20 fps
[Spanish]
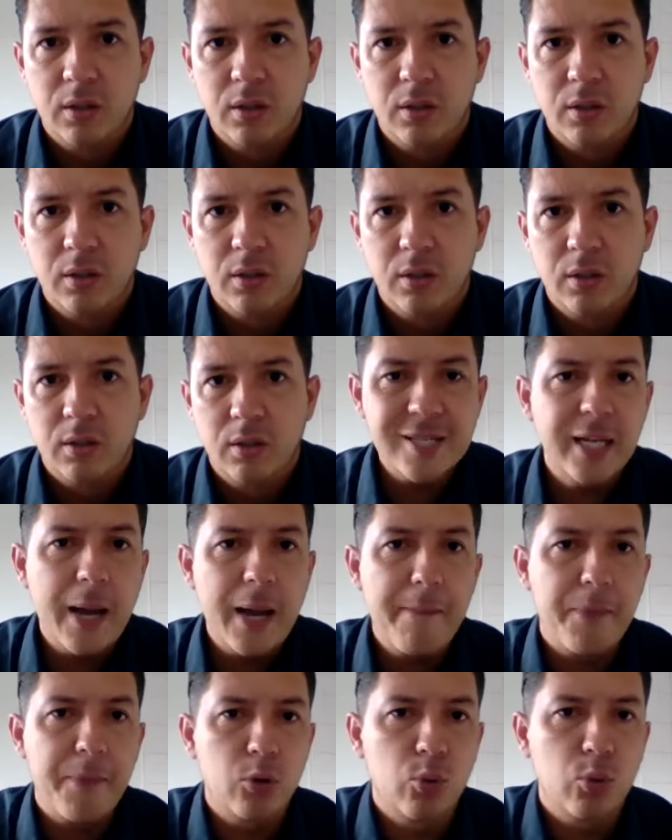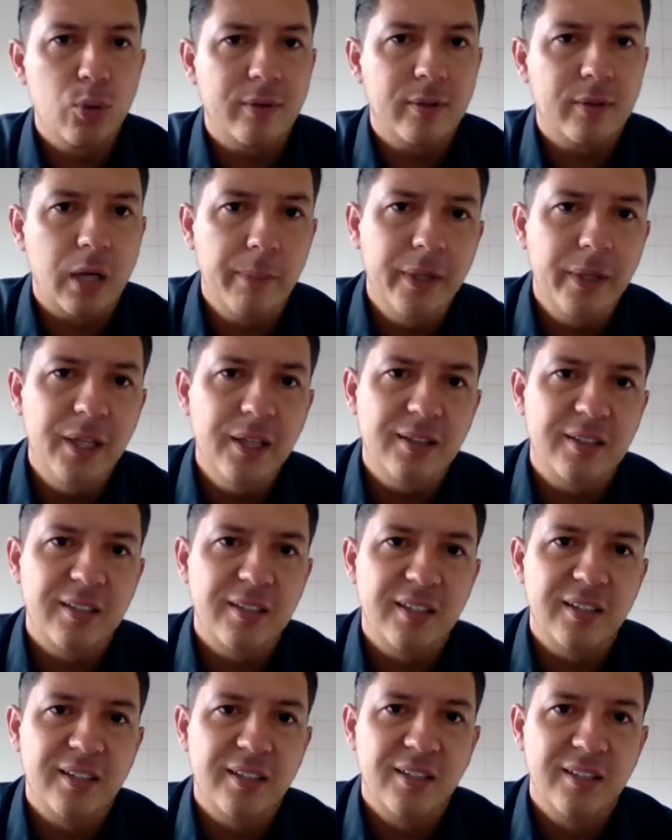¿Qué pasaría por nuestra
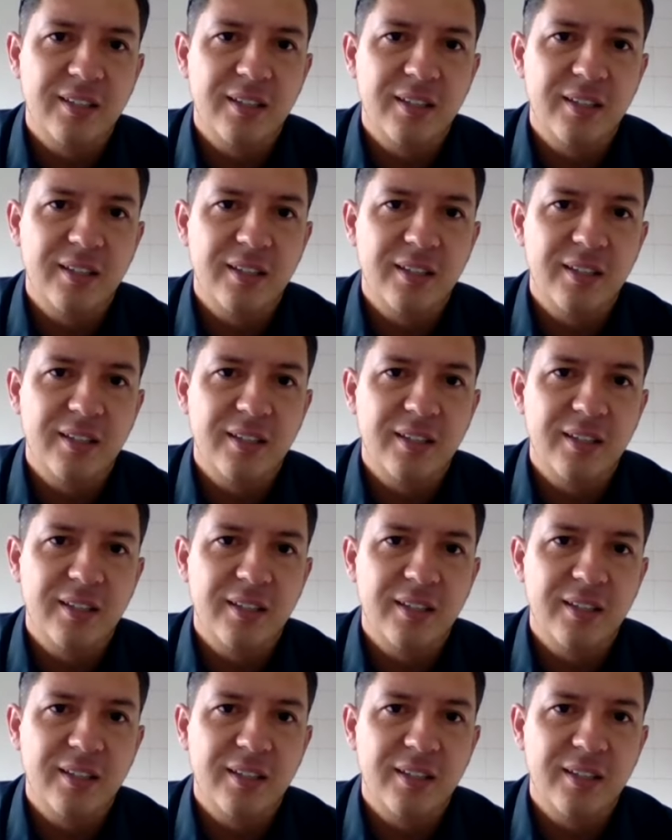mente?